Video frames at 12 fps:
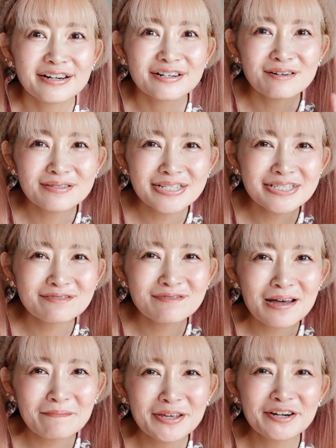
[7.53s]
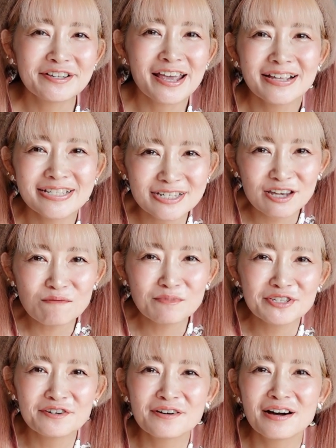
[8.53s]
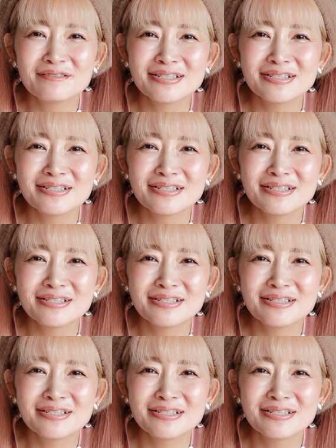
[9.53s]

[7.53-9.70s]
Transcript: こんにちは、みほです。今日も動画